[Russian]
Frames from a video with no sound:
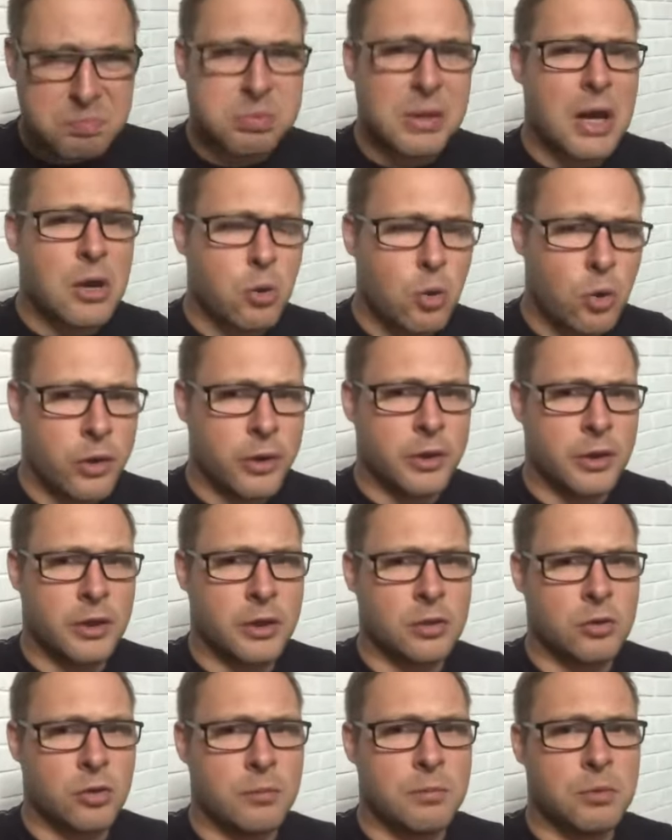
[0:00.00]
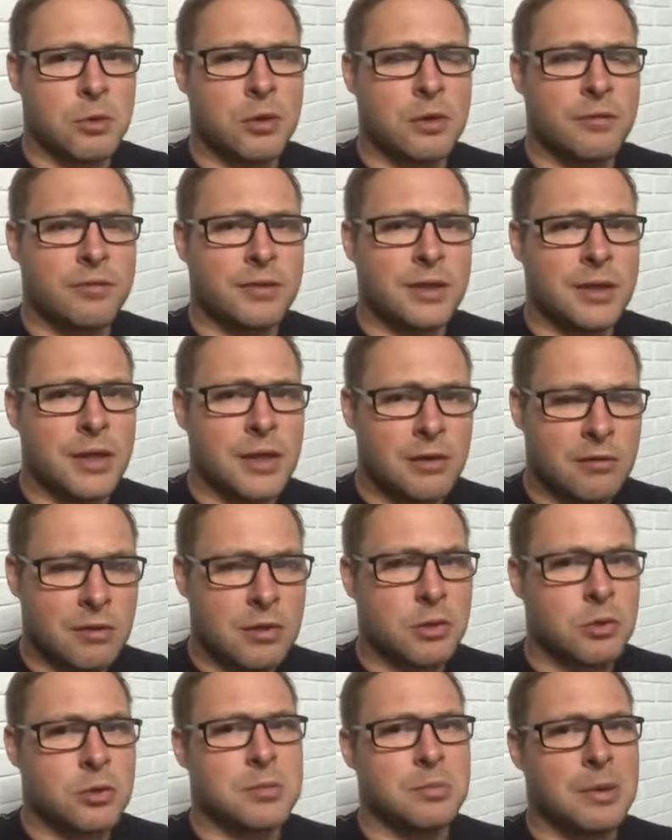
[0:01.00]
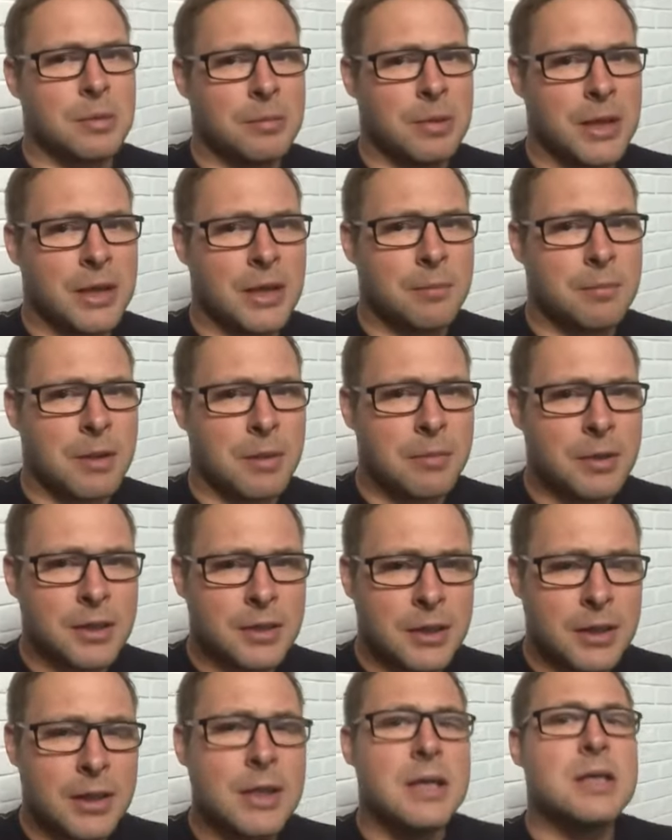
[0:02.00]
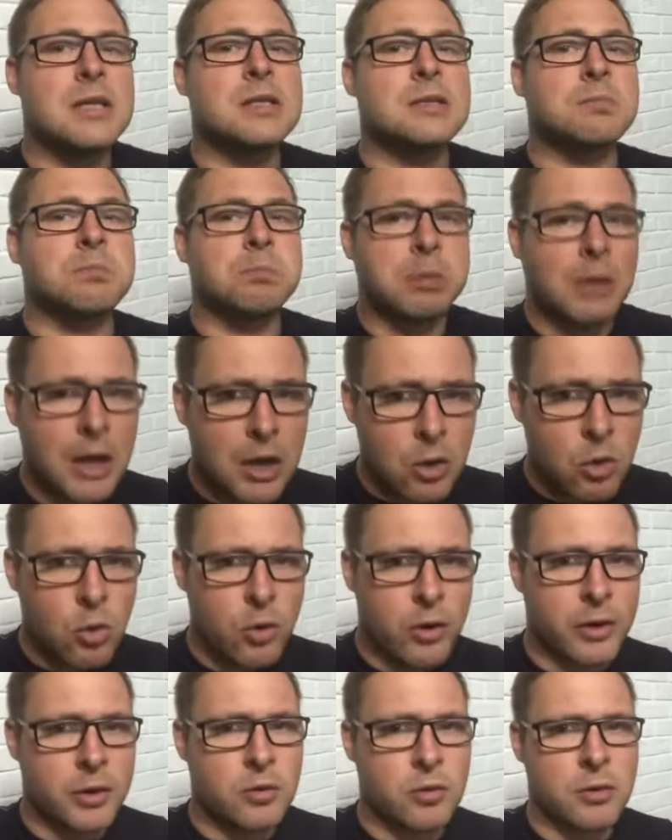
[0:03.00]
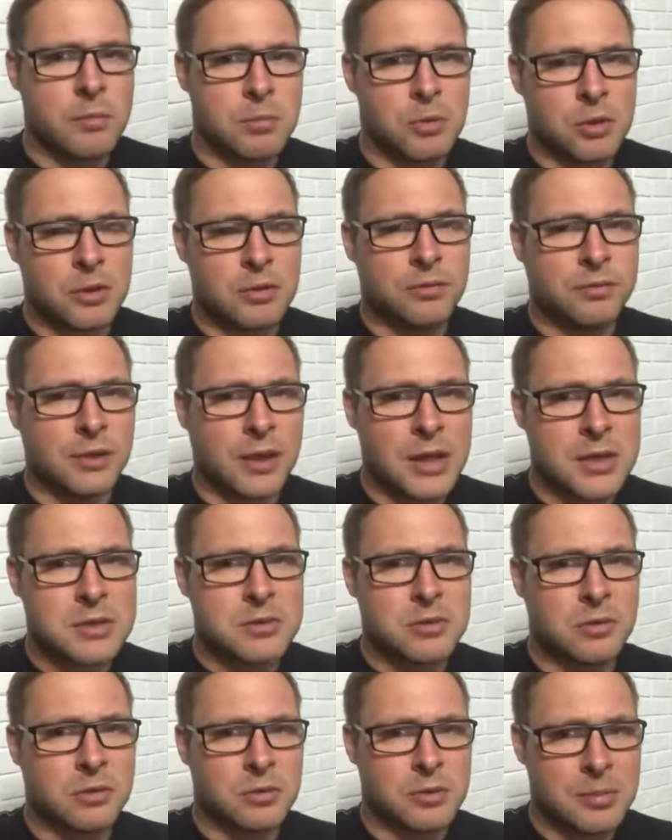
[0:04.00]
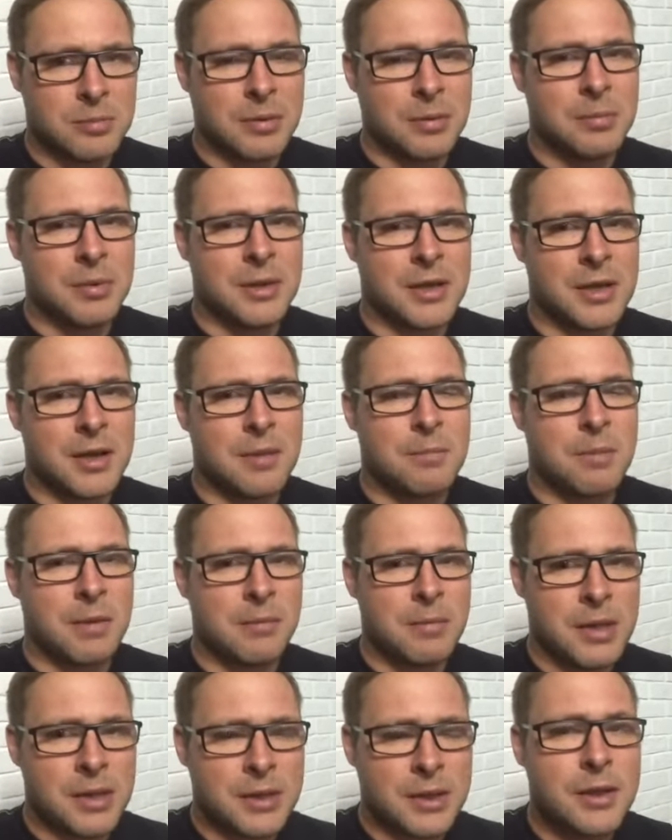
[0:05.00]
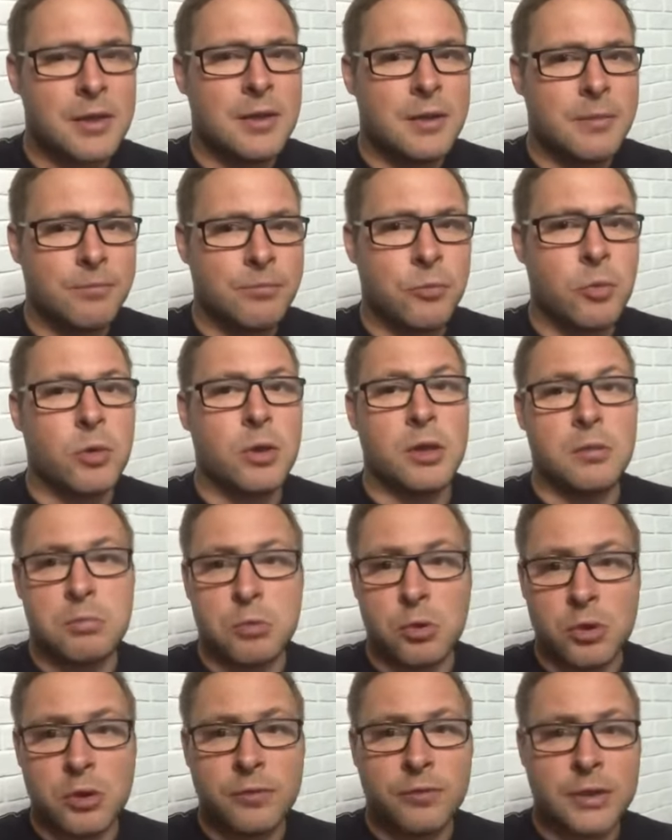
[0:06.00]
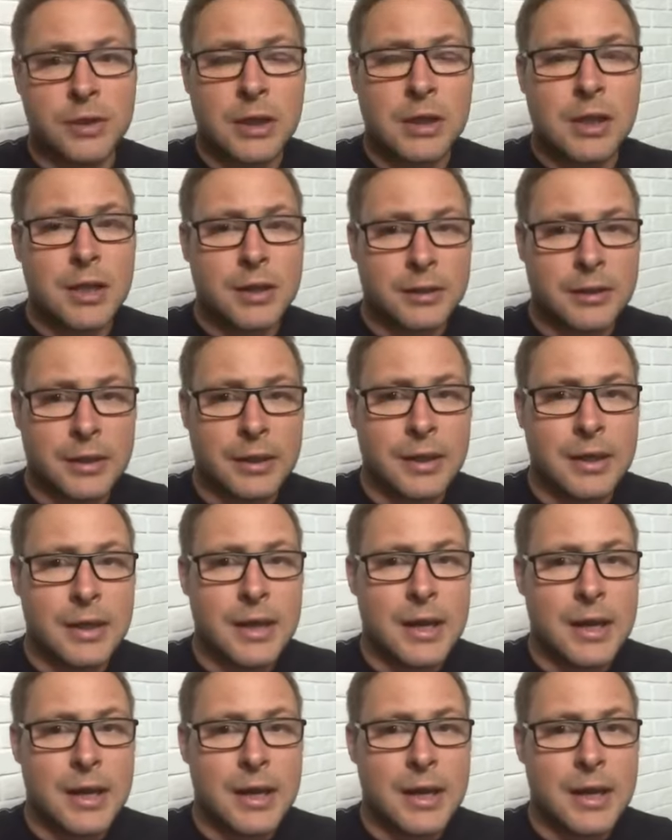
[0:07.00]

плохой игрой против Киева, но тем не менее победой, с плохой игрой против Лацио, но тем не менее победой, ну и против Аталанты.